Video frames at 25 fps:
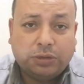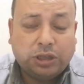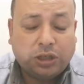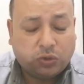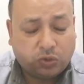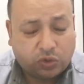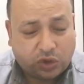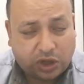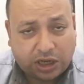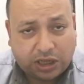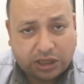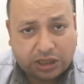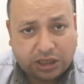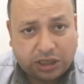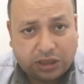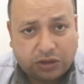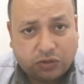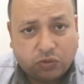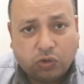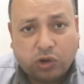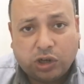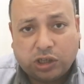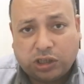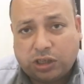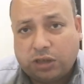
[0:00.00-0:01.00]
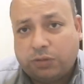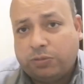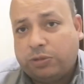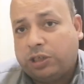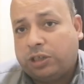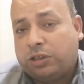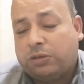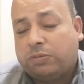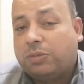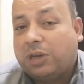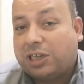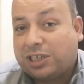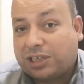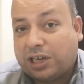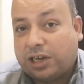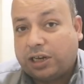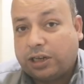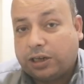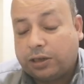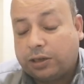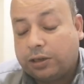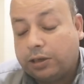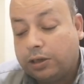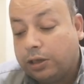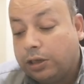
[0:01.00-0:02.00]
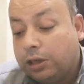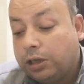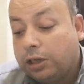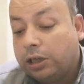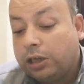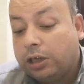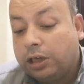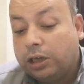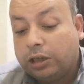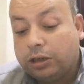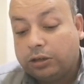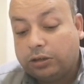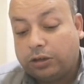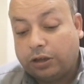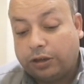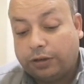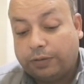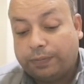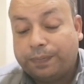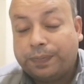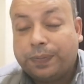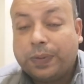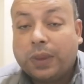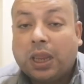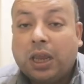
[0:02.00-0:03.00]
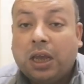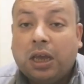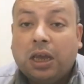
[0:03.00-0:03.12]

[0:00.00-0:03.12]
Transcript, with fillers: 130 وات تبريد مثلا طيب